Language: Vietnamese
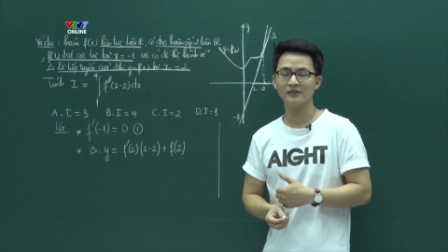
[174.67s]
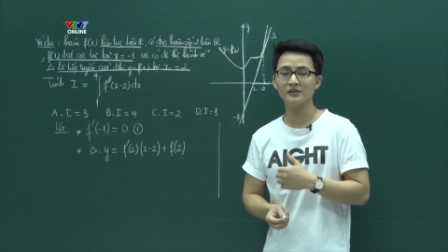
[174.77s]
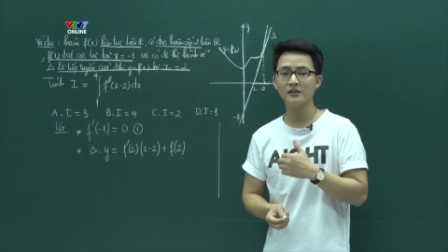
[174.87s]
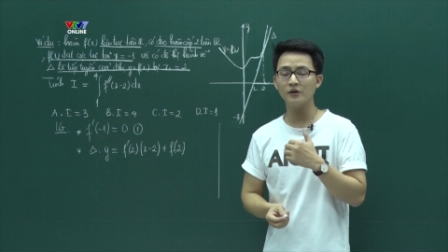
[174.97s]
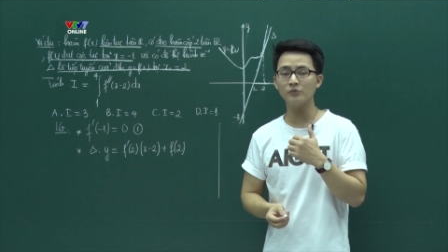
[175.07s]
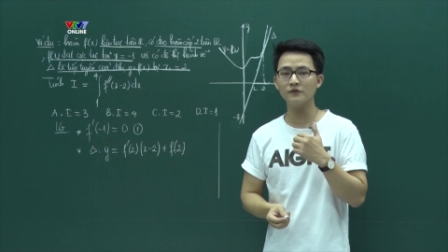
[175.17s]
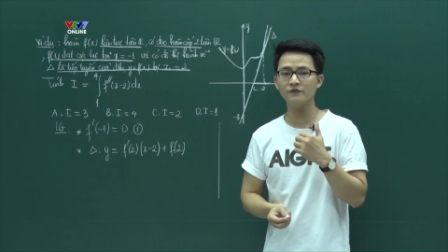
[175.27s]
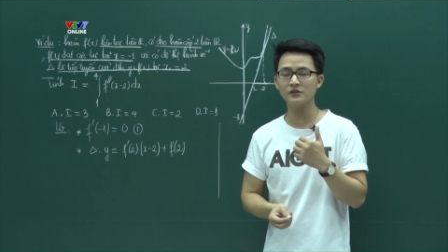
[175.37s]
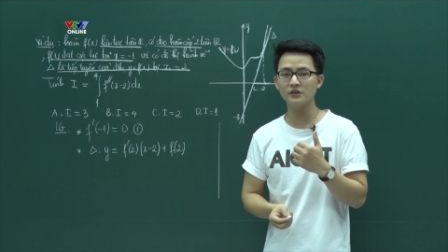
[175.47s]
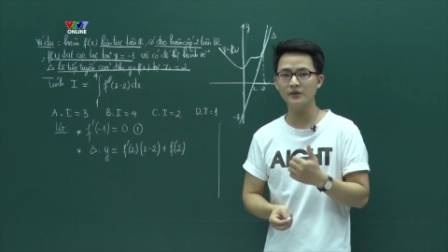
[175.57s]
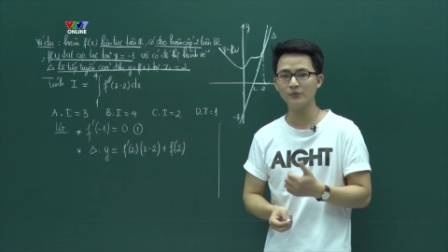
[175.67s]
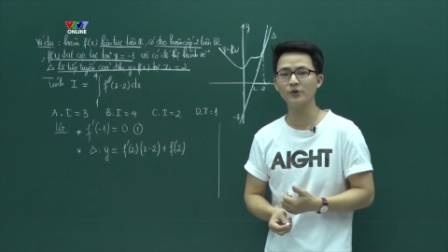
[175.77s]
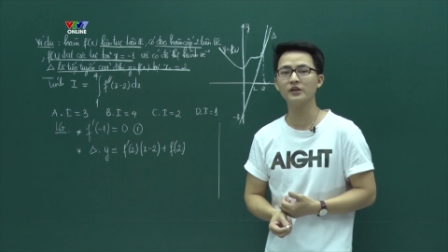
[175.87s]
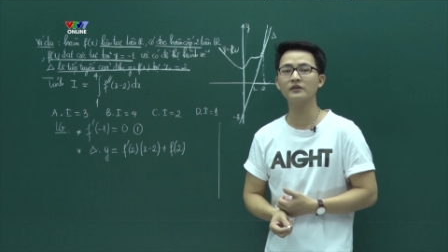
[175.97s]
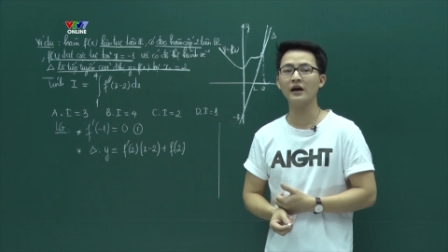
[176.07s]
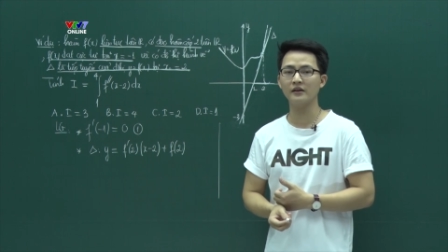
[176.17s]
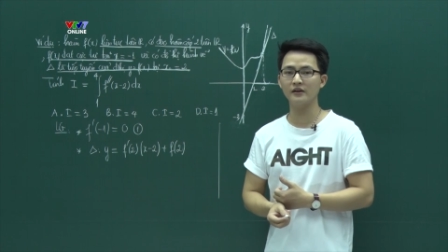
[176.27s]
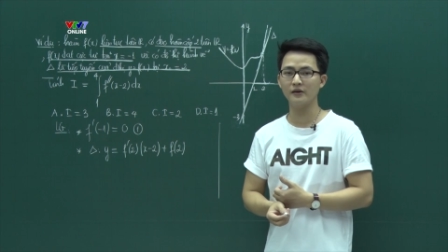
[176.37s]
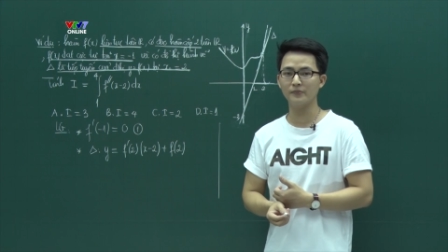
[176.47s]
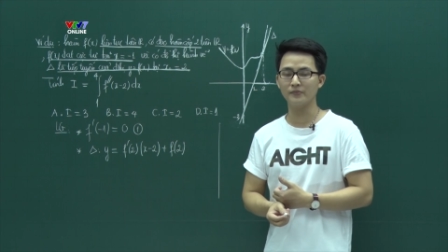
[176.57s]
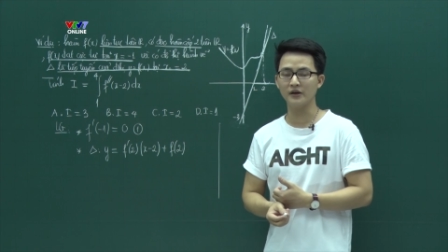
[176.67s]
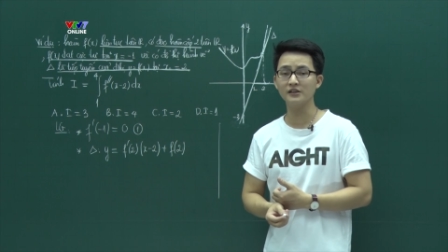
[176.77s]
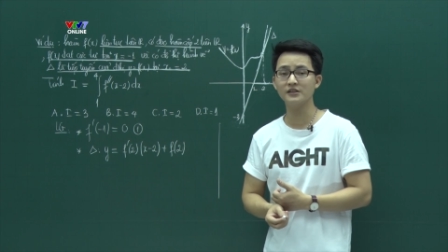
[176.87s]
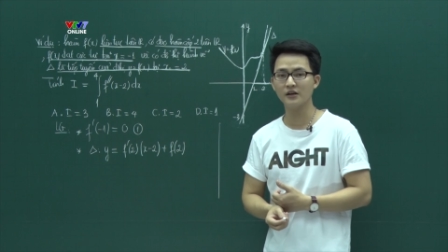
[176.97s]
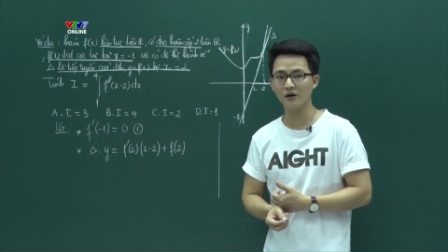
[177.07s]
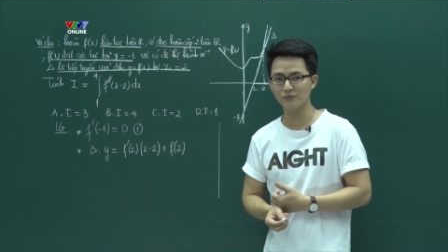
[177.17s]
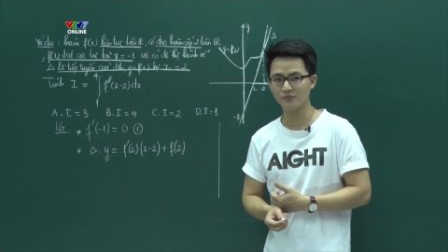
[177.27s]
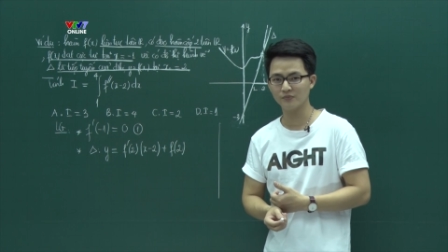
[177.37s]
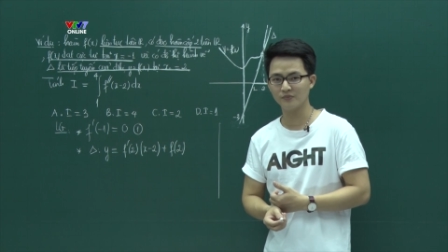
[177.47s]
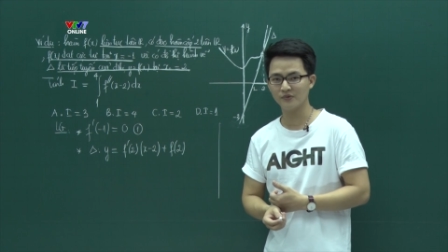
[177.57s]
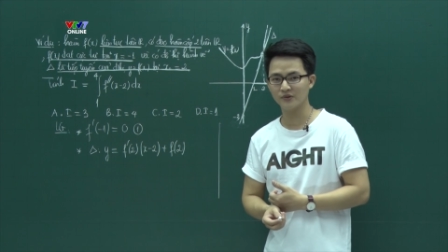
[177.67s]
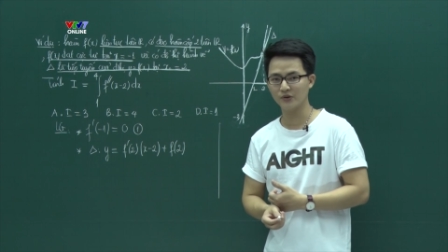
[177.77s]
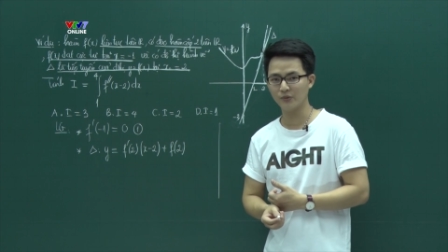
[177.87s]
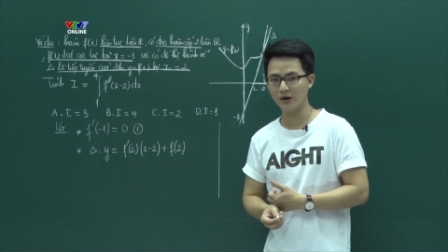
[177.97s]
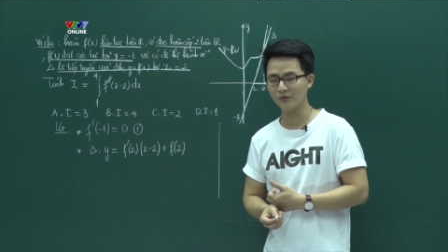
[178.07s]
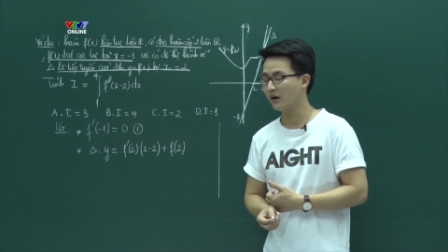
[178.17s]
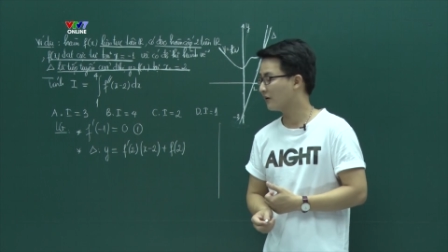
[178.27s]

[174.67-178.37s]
Đây chính là công thức phương trình tiếp tuyến tại điểm x0, đúng không?